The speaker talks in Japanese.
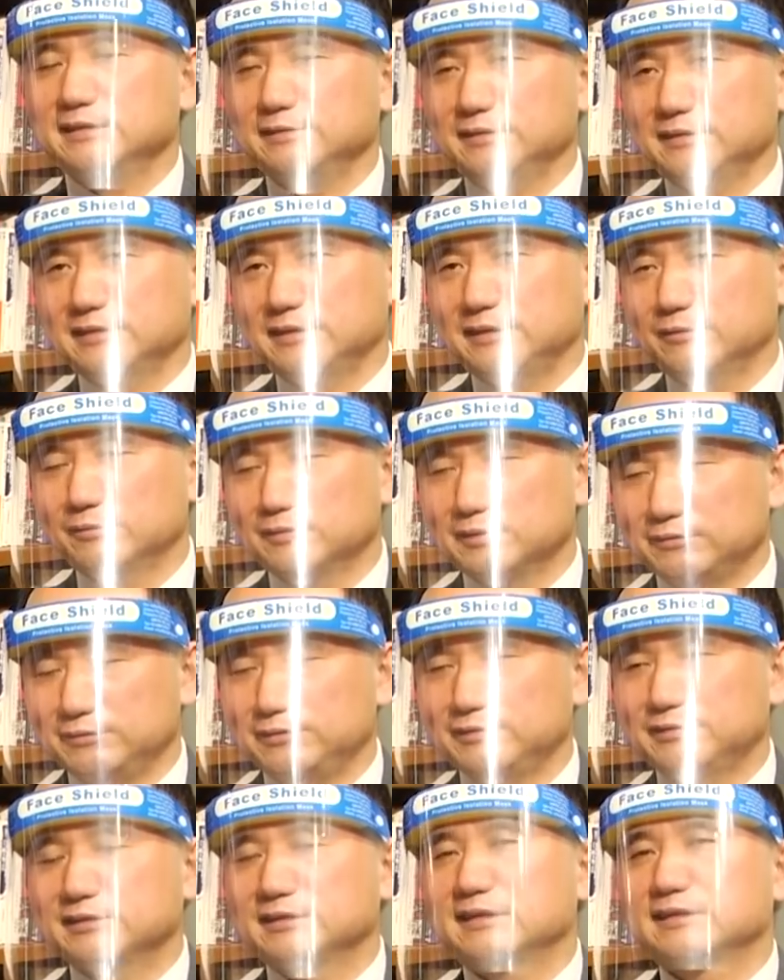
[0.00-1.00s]
邪っていろんな
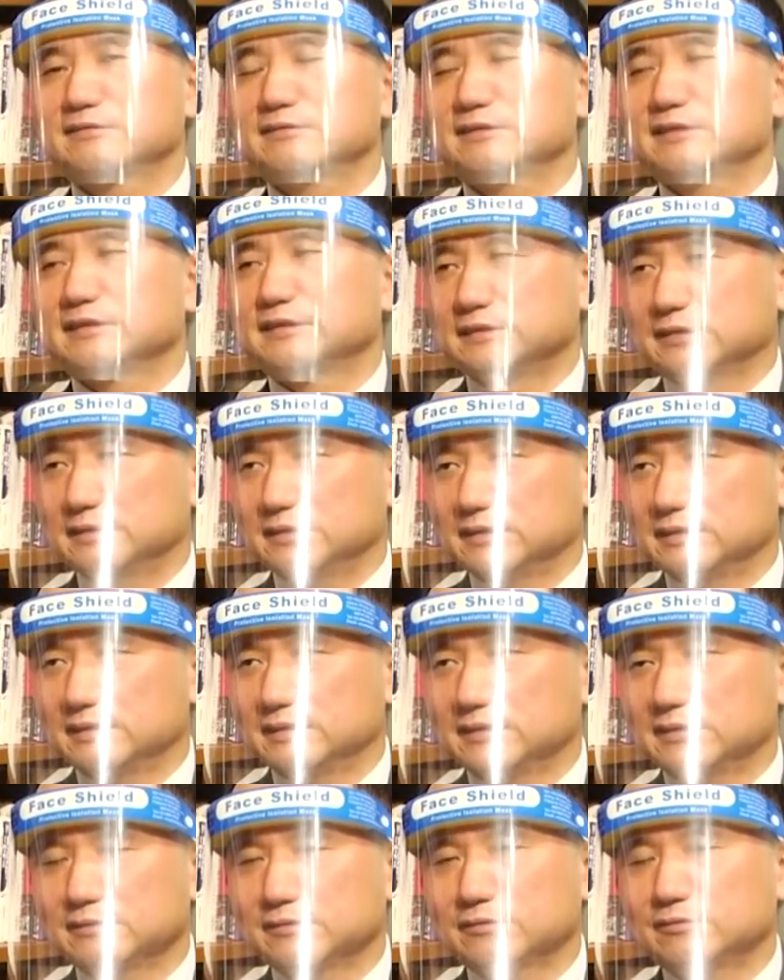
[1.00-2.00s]
ウイルスがあるんです。
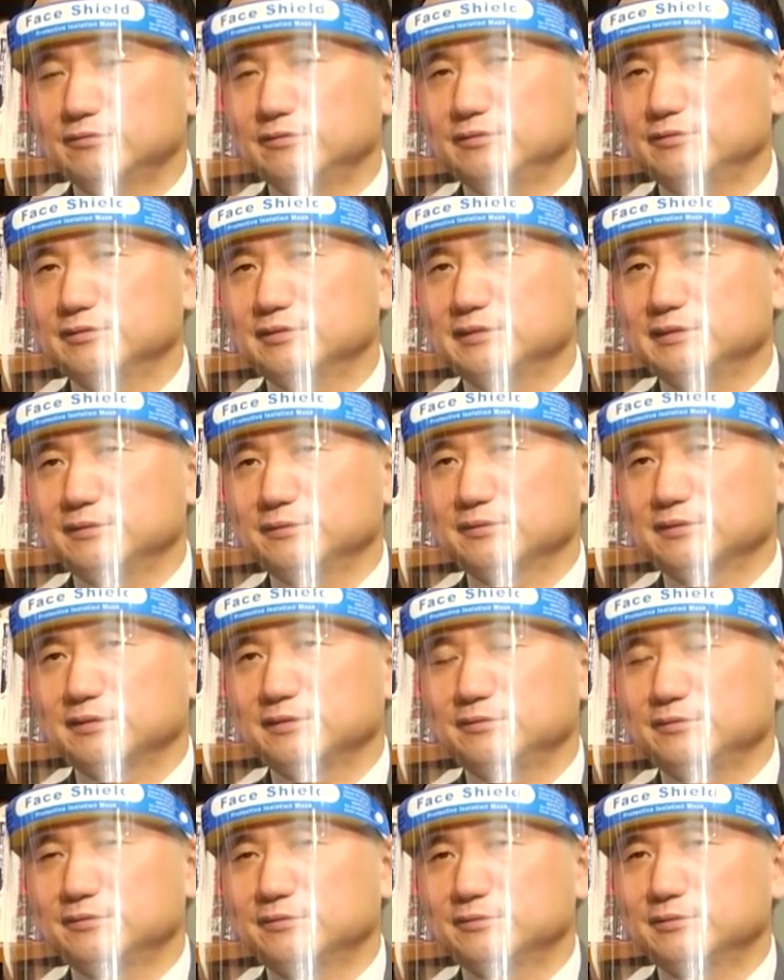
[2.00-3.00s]
でそのウイルスによっ
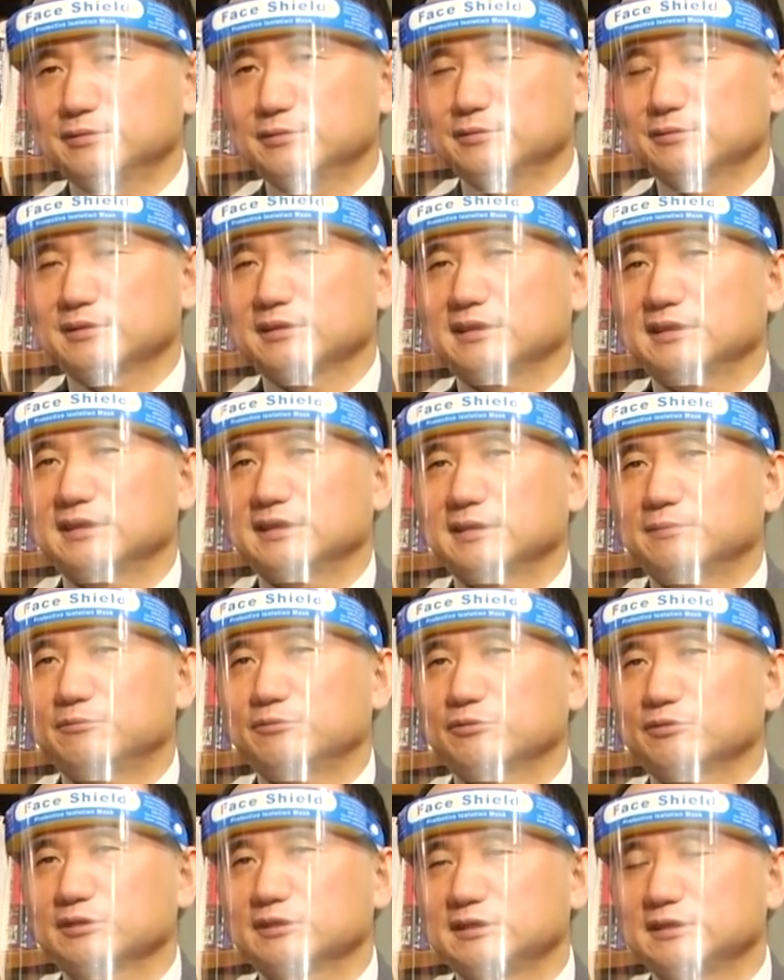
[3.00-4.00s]
て流行状態が
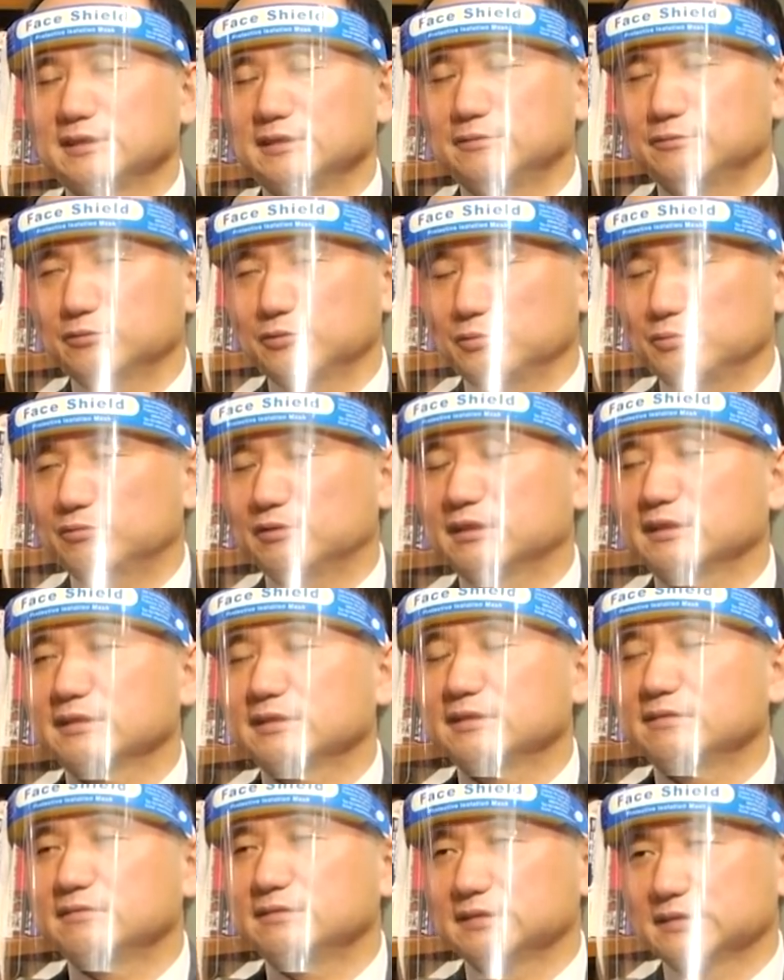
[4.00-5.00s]
もう違うことも分かっ
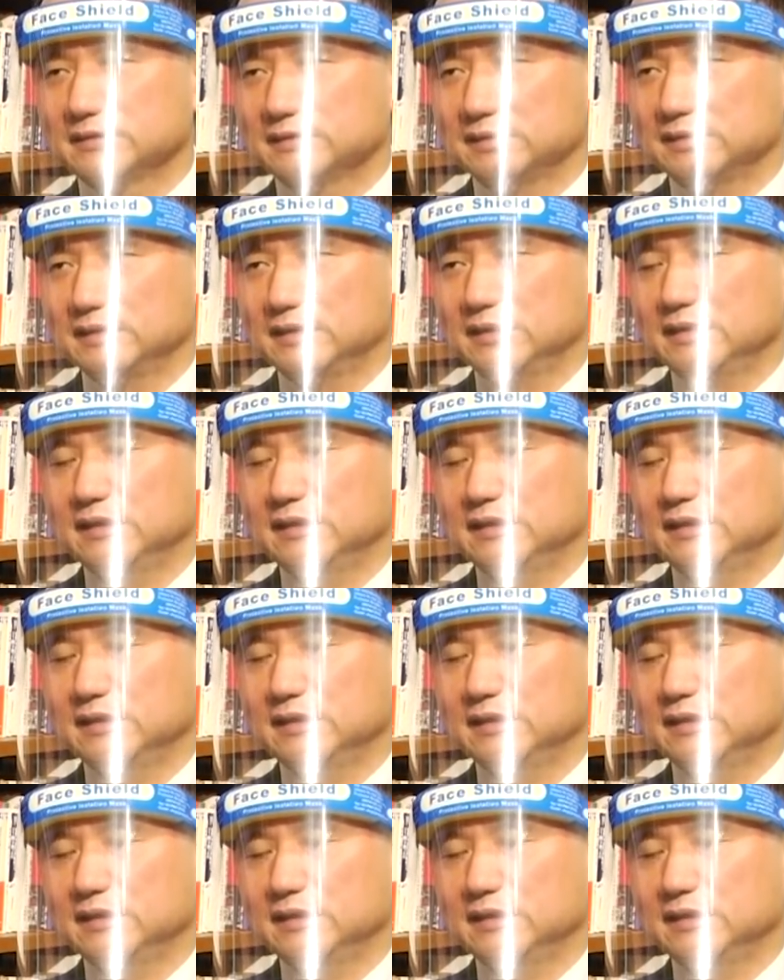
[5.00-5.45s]
てるんです。